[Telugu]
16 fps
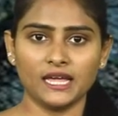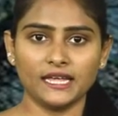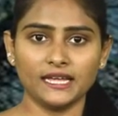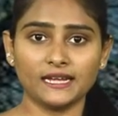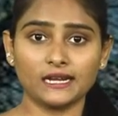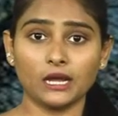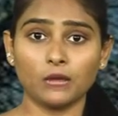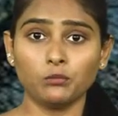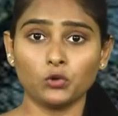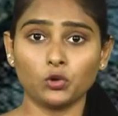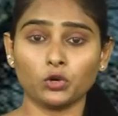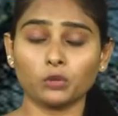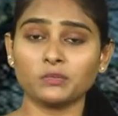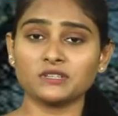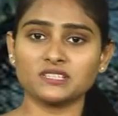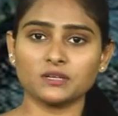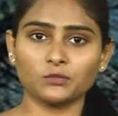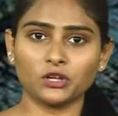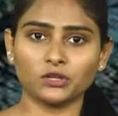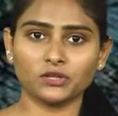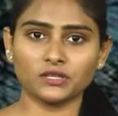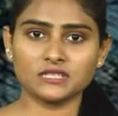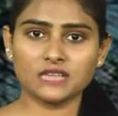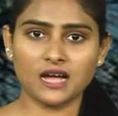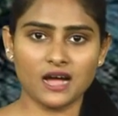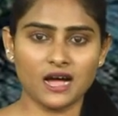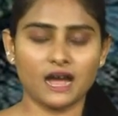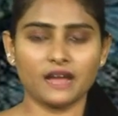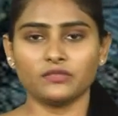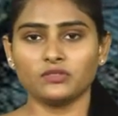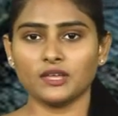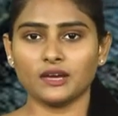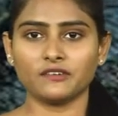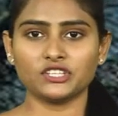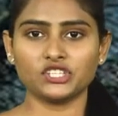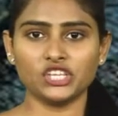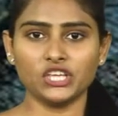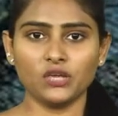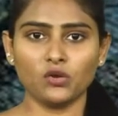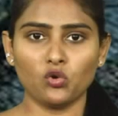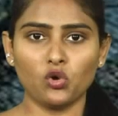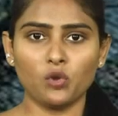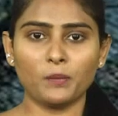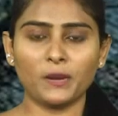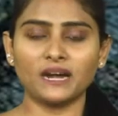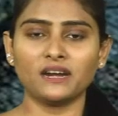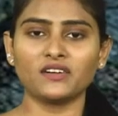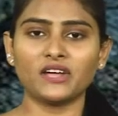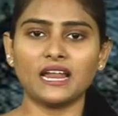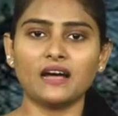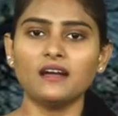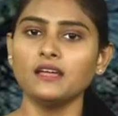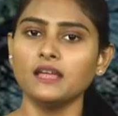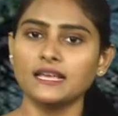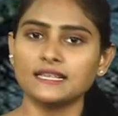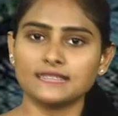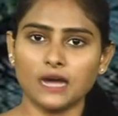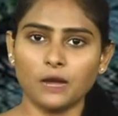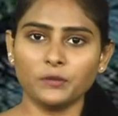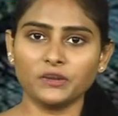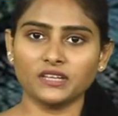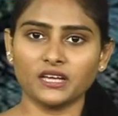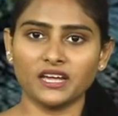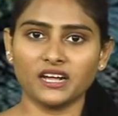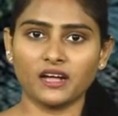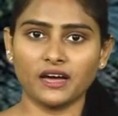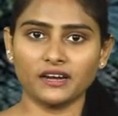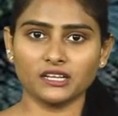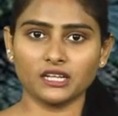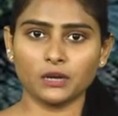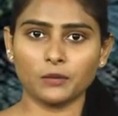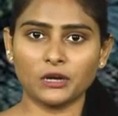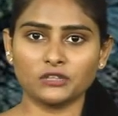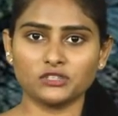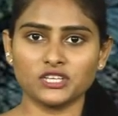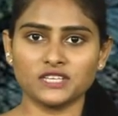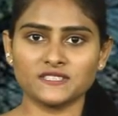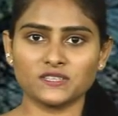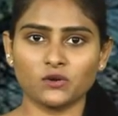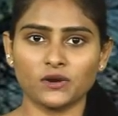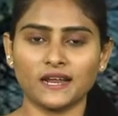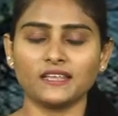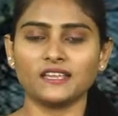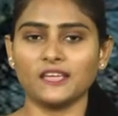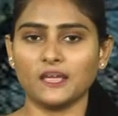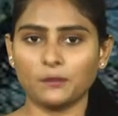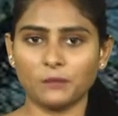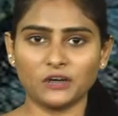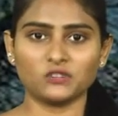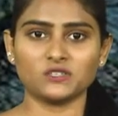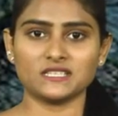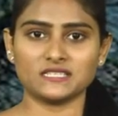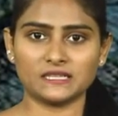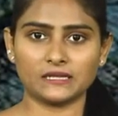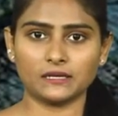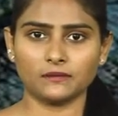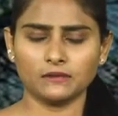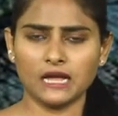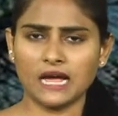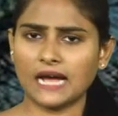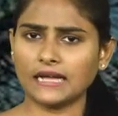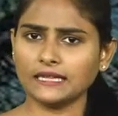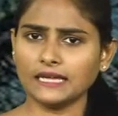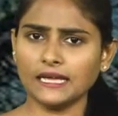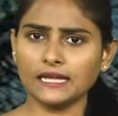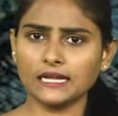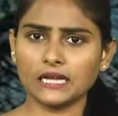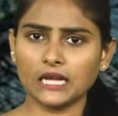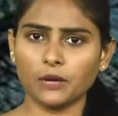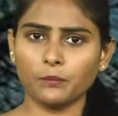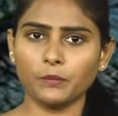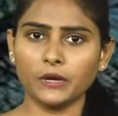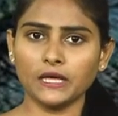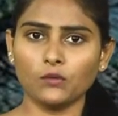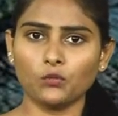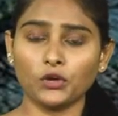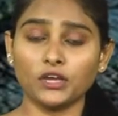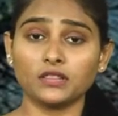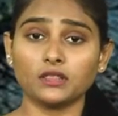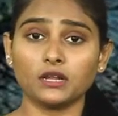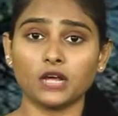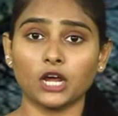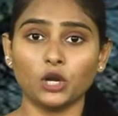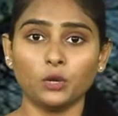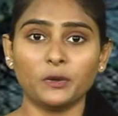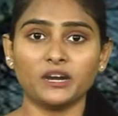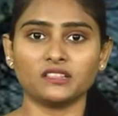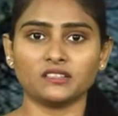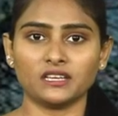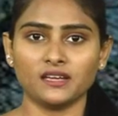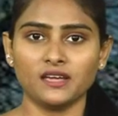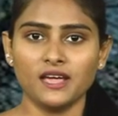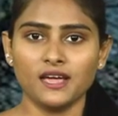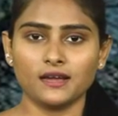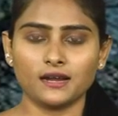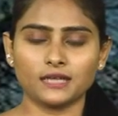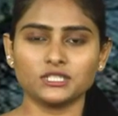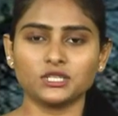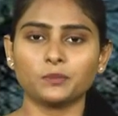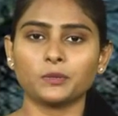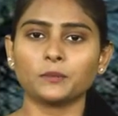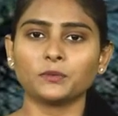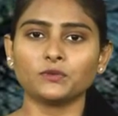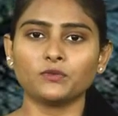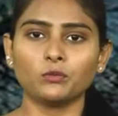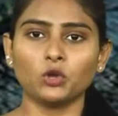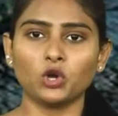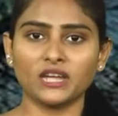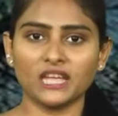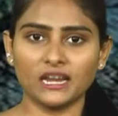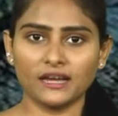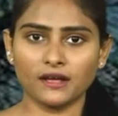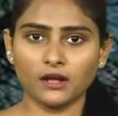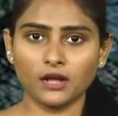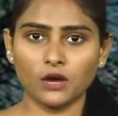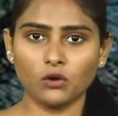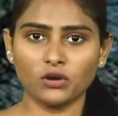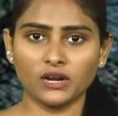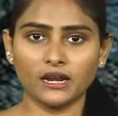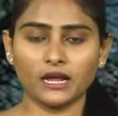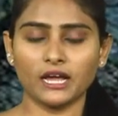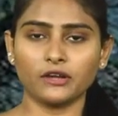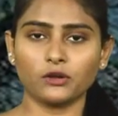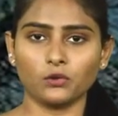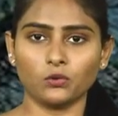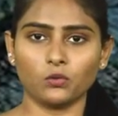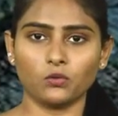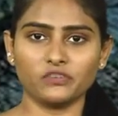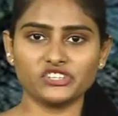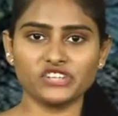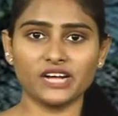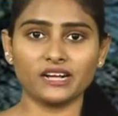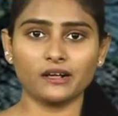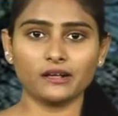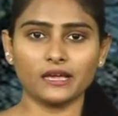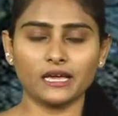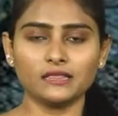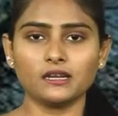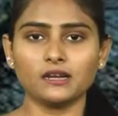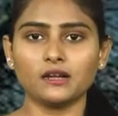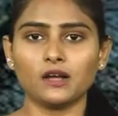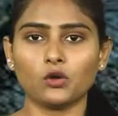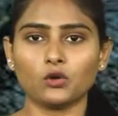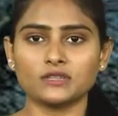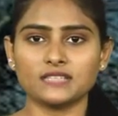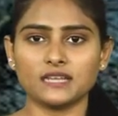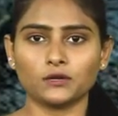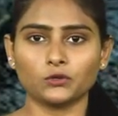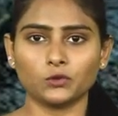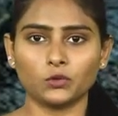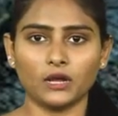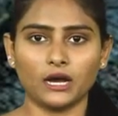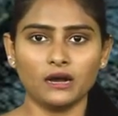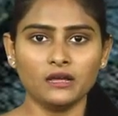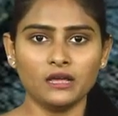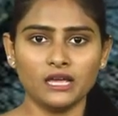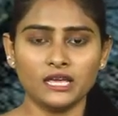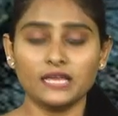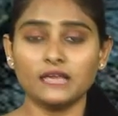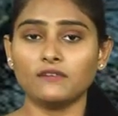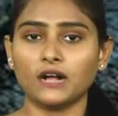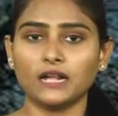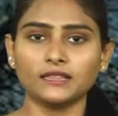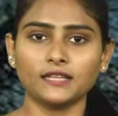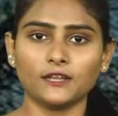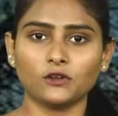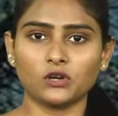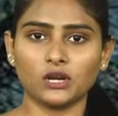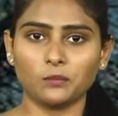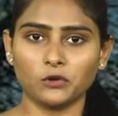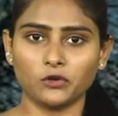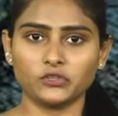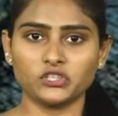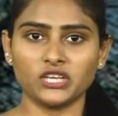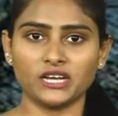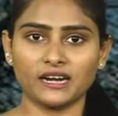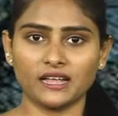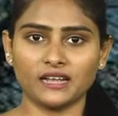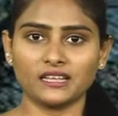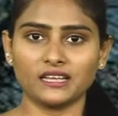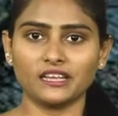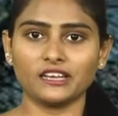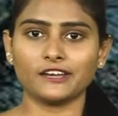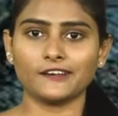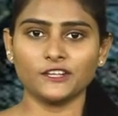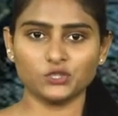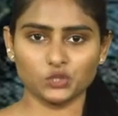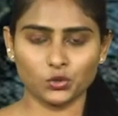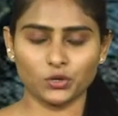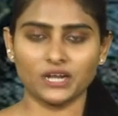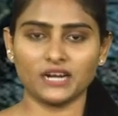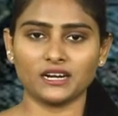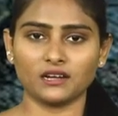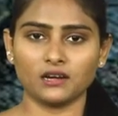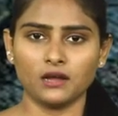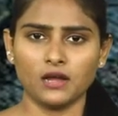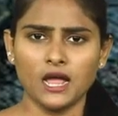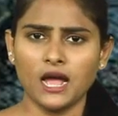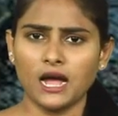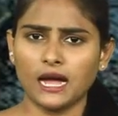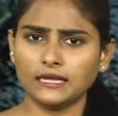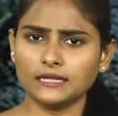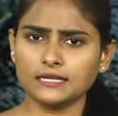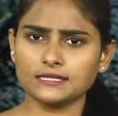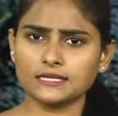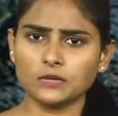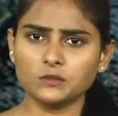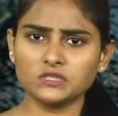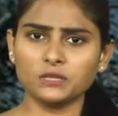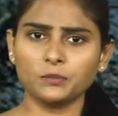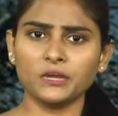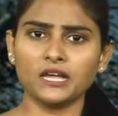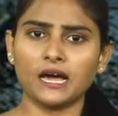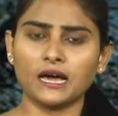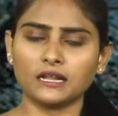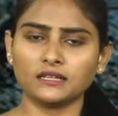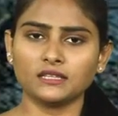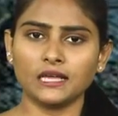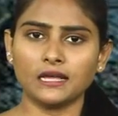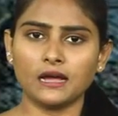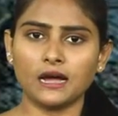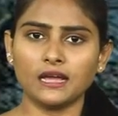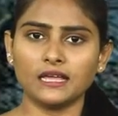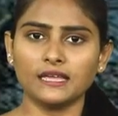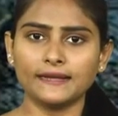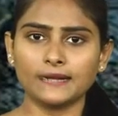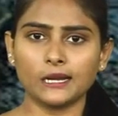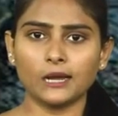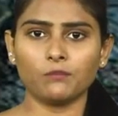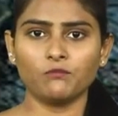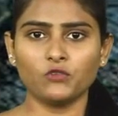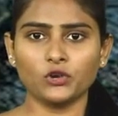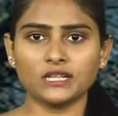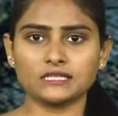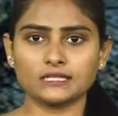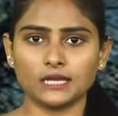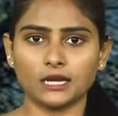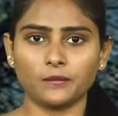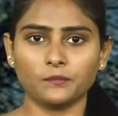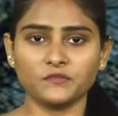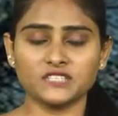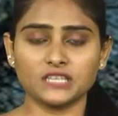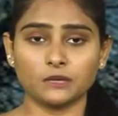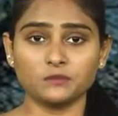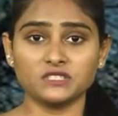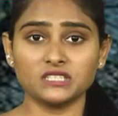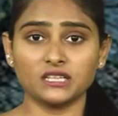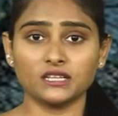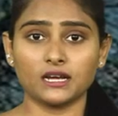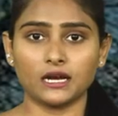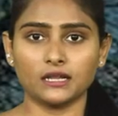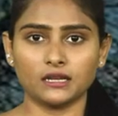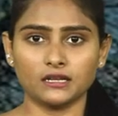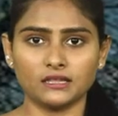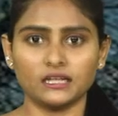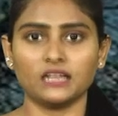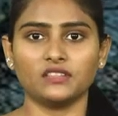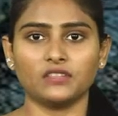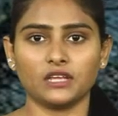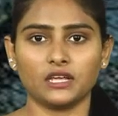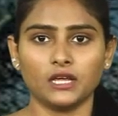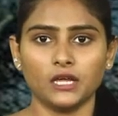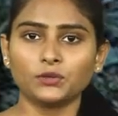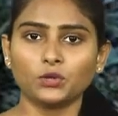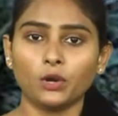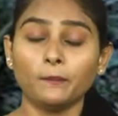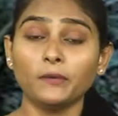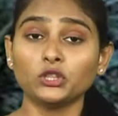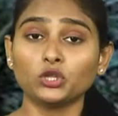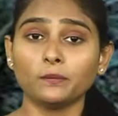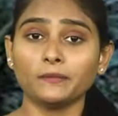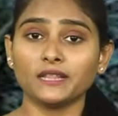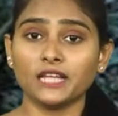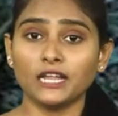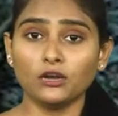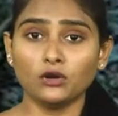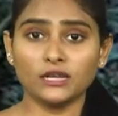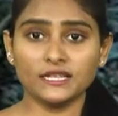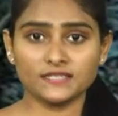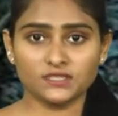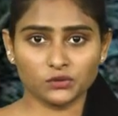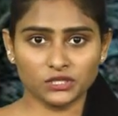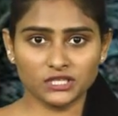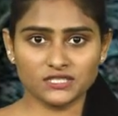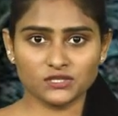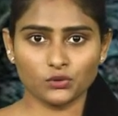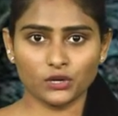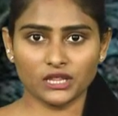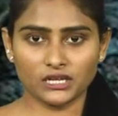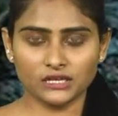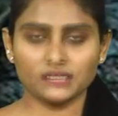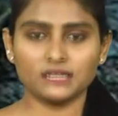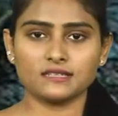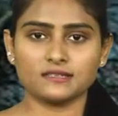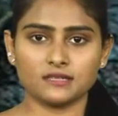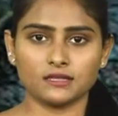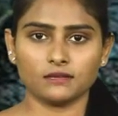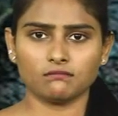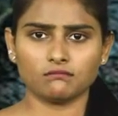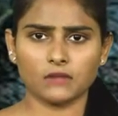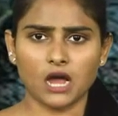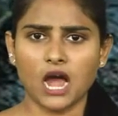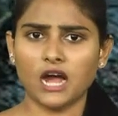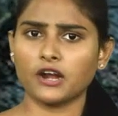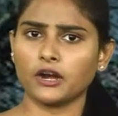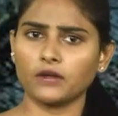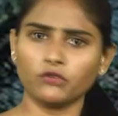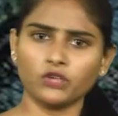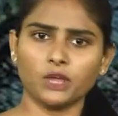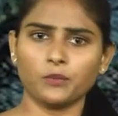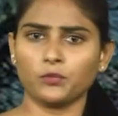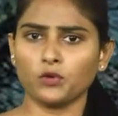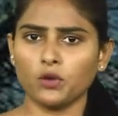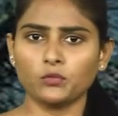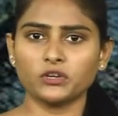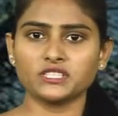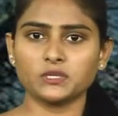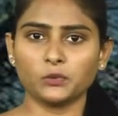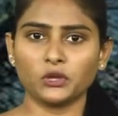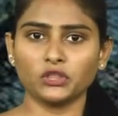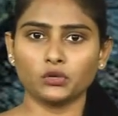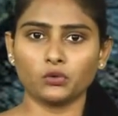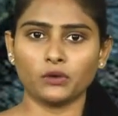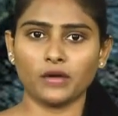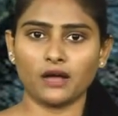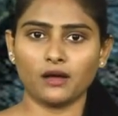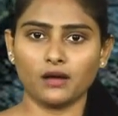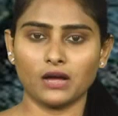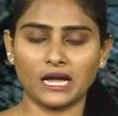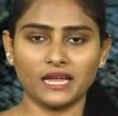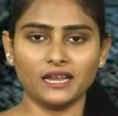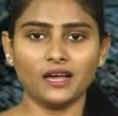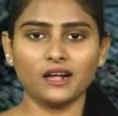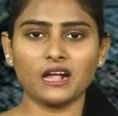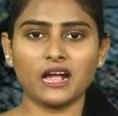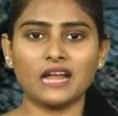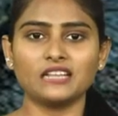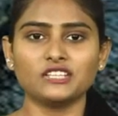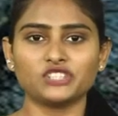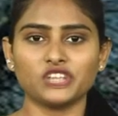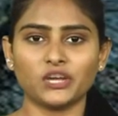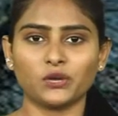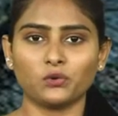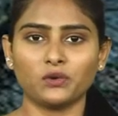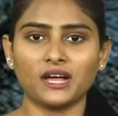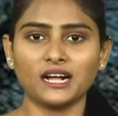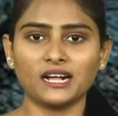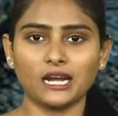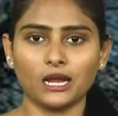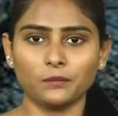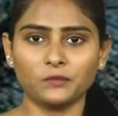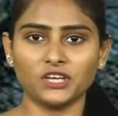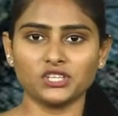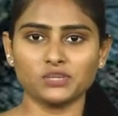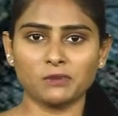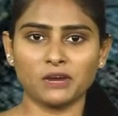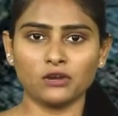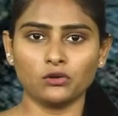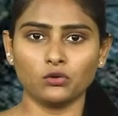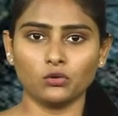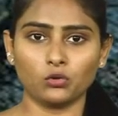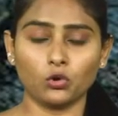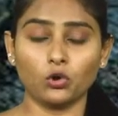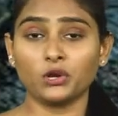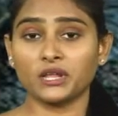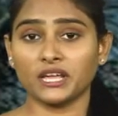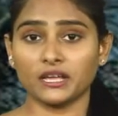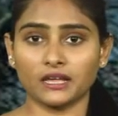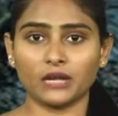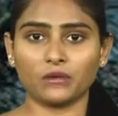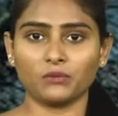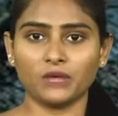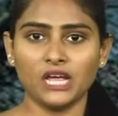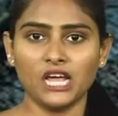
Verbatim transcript: ఈ క్లబ్ కుటుంబ సభ్యులతో సహా అంతా వచ్చి ఓ పండుగల సాంప్రదాయ కార్యక్రమాలు చేసుకోవడానికి ఏర్పాటు చేసింది అయితే ఈ క్లబ్ పై ఓ ఇద్దరు కన్నుపడింది రాష్ట్ర ప్రభుత్వంలో కీలకంగా ఉన్న నాయకుడు విశాఖ కేంద్రంగా కొనసాగుతున్న ఈ వాల్తేరు క్లబ్ లో చేరడానికి నిర్ణయించుకున్నారట అయితే సంస్థపై ఆరతీగా ఈ క్లబ్ ఉన్న స్థలం సంస్థది కాదని తేలింది తొంభై తొమ్మిదేళ్లు కు తీసుకున్నదని తెలిసింది ఆ గడువు ఎప్పుడో ముగిసిపోయింది కూడా అయినా ఖాళీ చేయకుండా క్లబ్ యజమానులు కోర్టుకెక్కారు